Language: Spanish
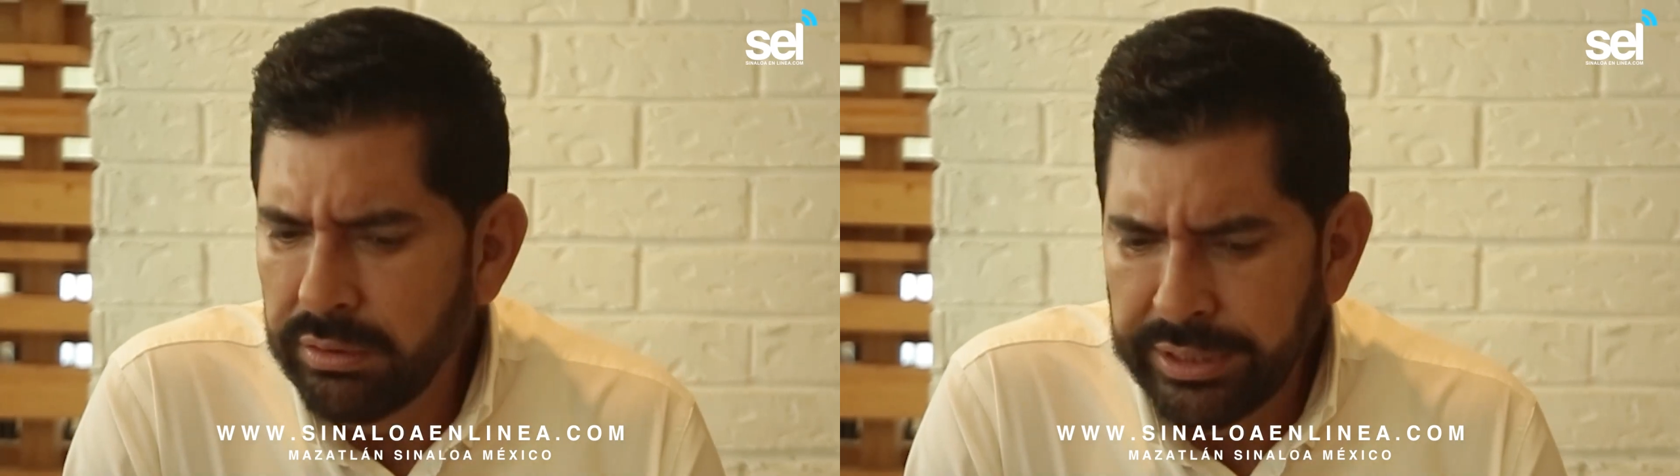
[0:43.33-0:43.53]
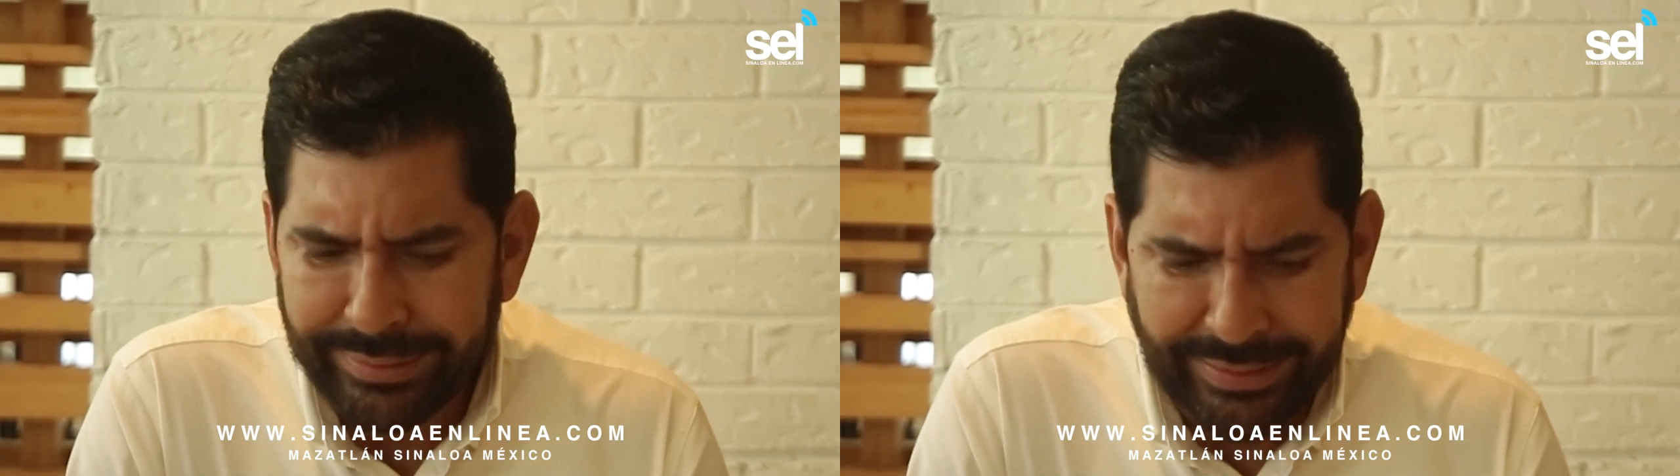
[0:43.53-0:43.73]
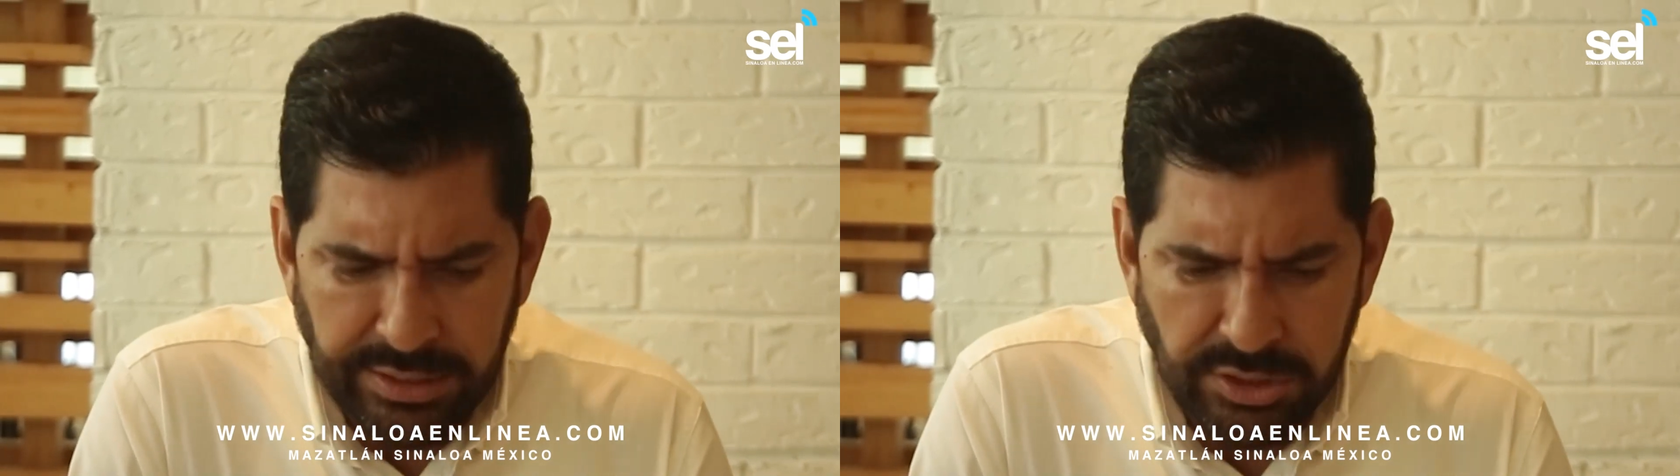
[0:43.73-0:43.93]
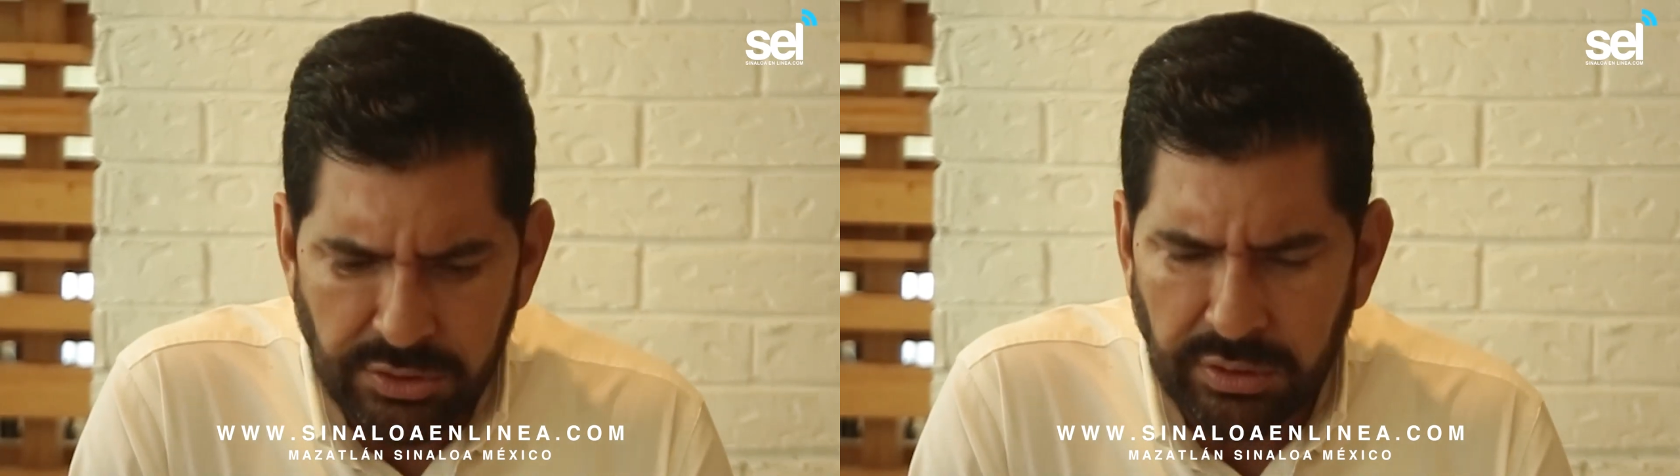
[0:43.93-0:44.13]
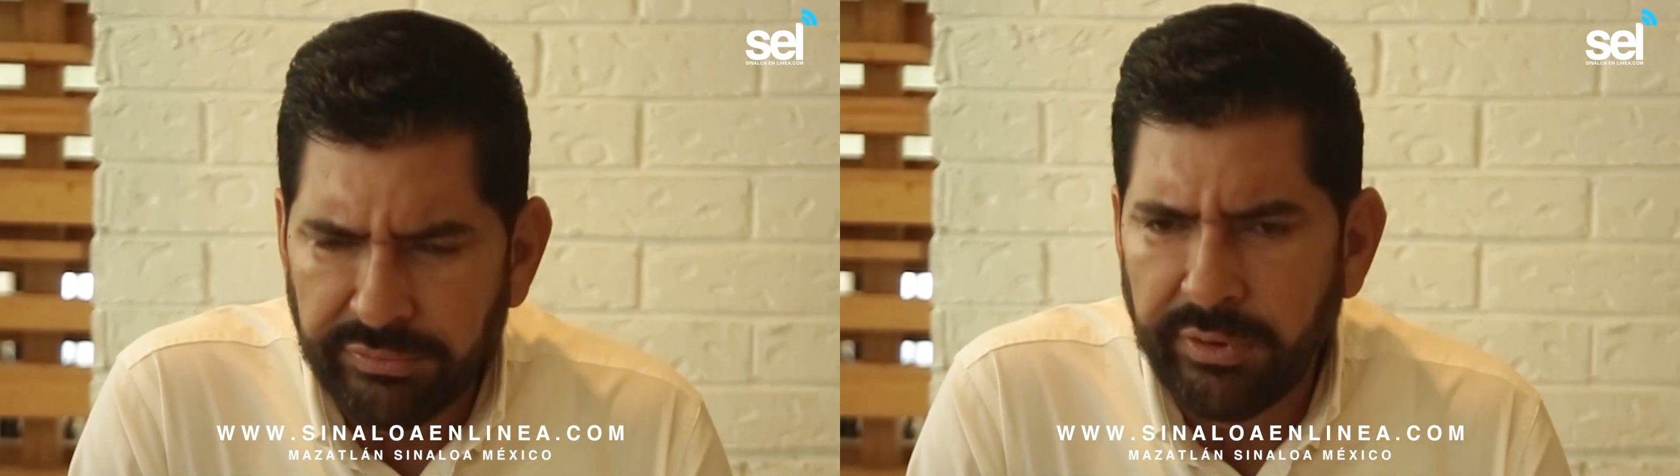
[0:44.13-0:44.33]

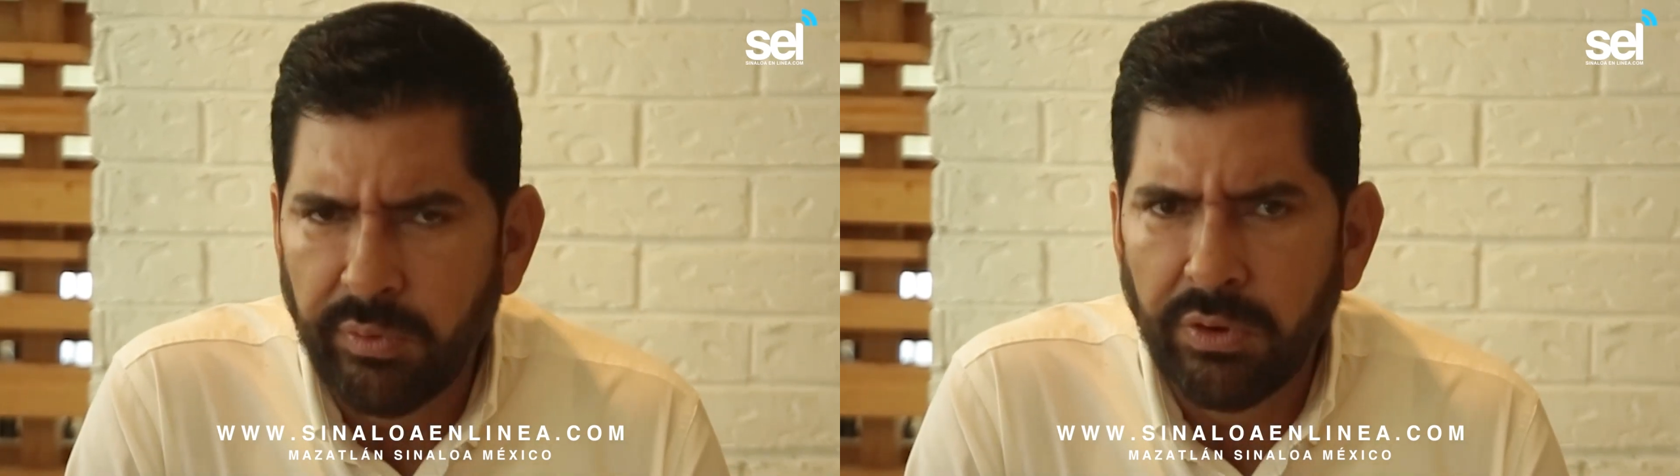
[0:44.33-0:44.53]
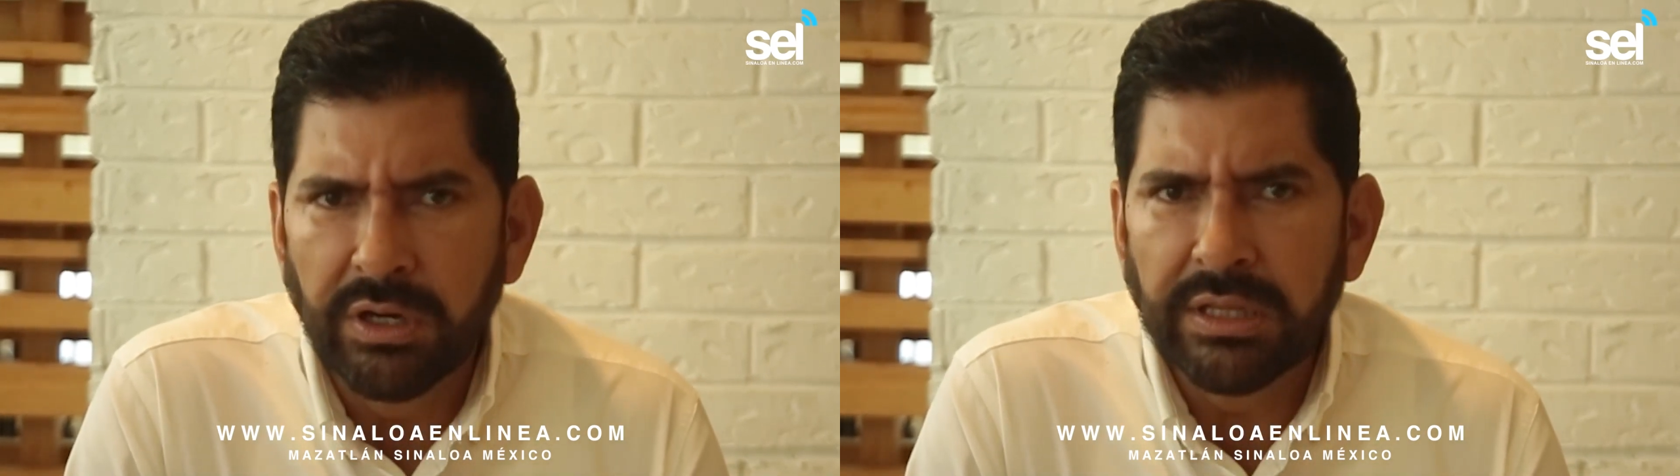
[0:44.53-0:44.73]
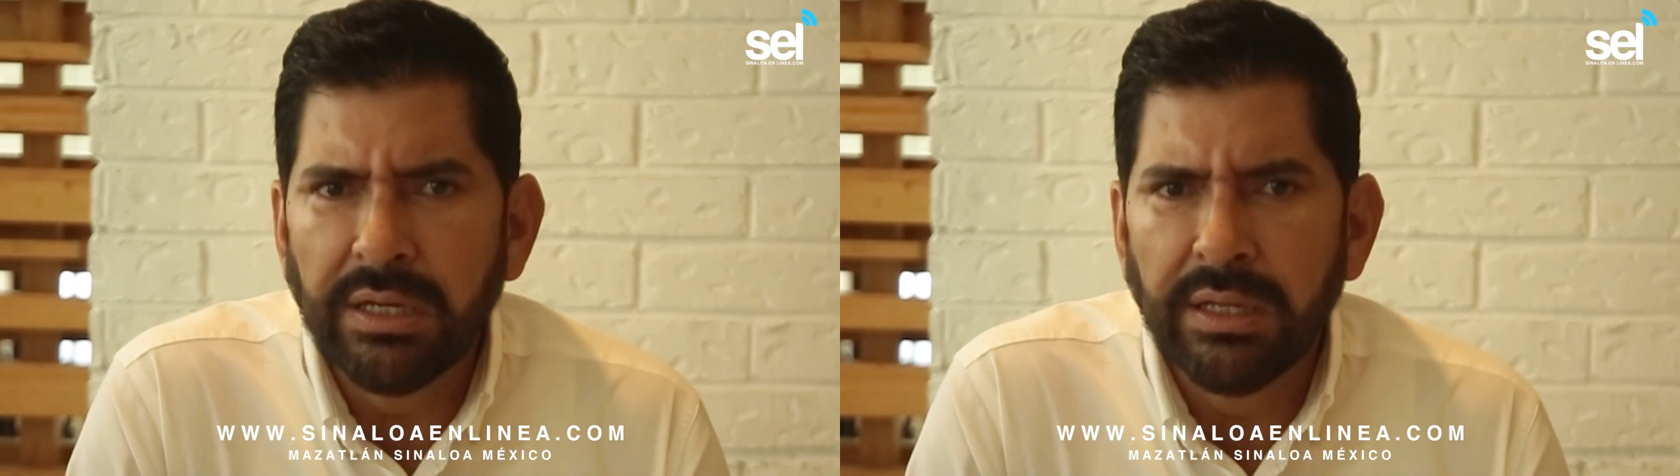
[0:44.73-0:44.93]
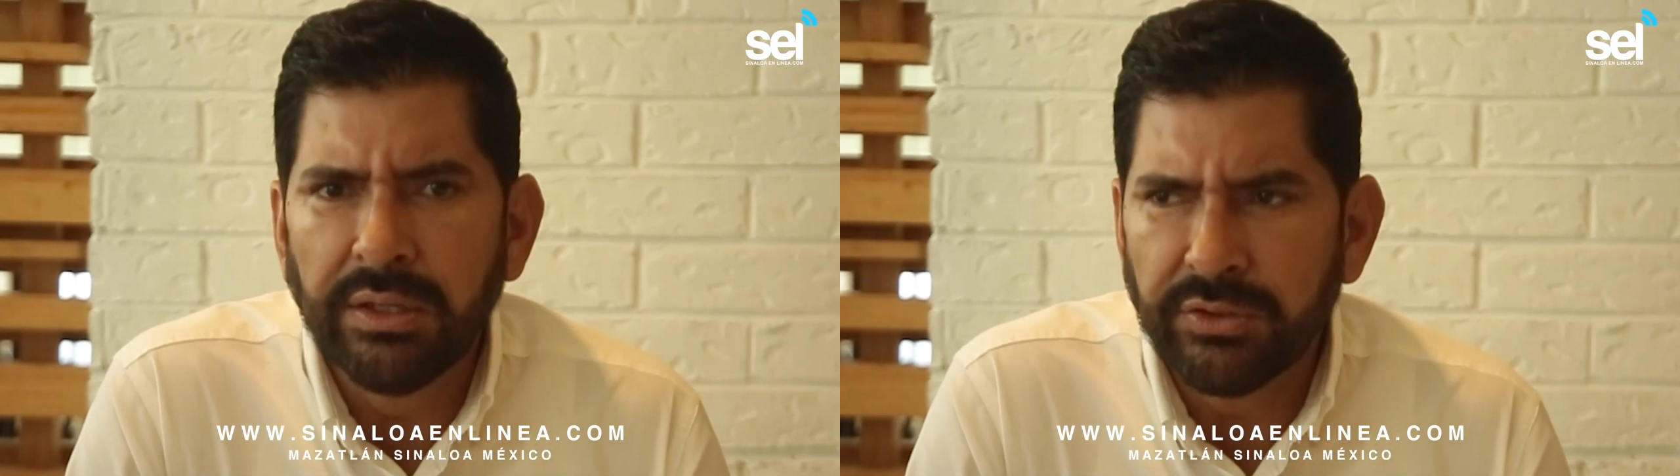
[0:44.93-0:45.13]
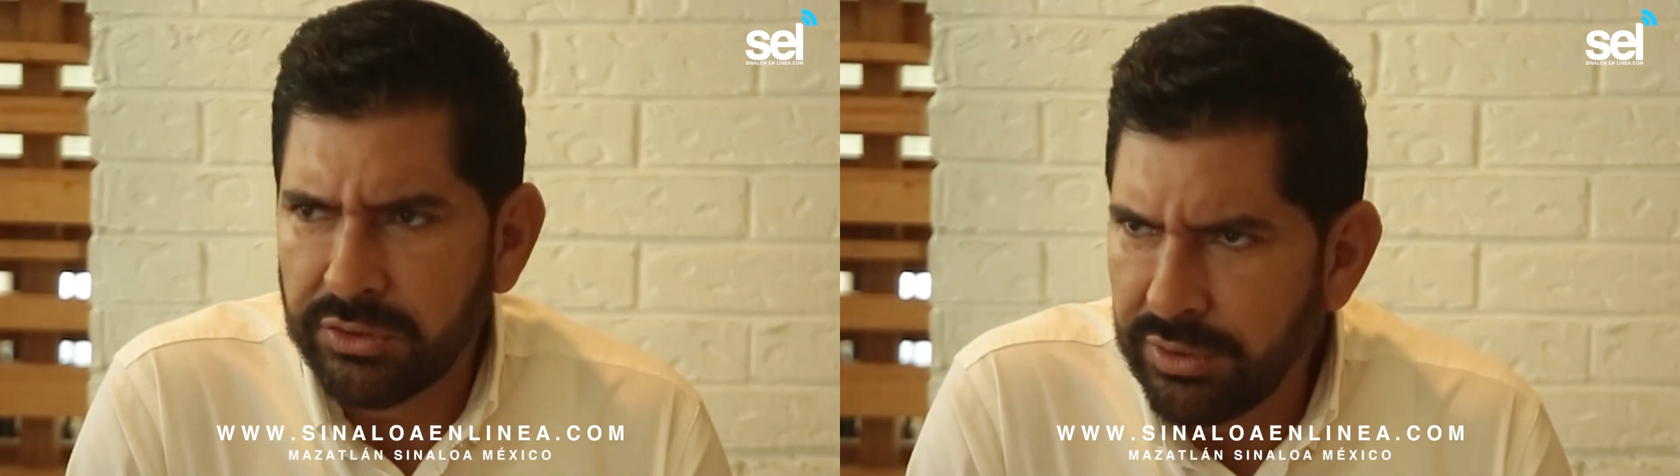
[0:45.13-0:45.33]
intenso a favor de la
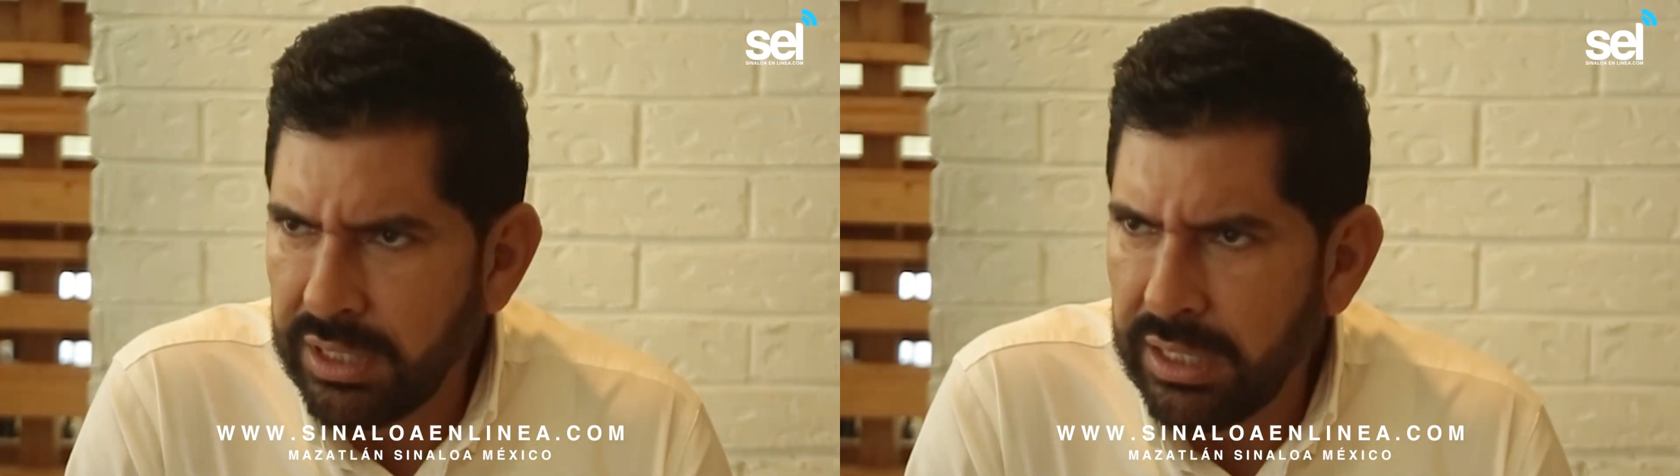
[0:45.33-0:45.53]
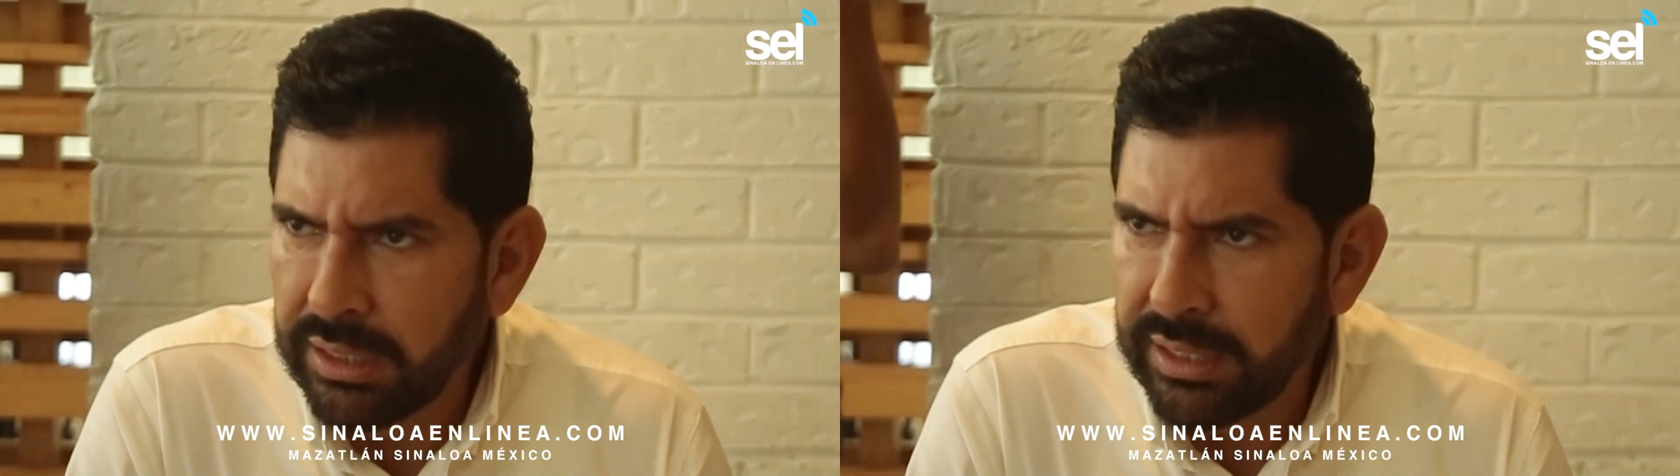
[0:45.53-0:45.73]
doctora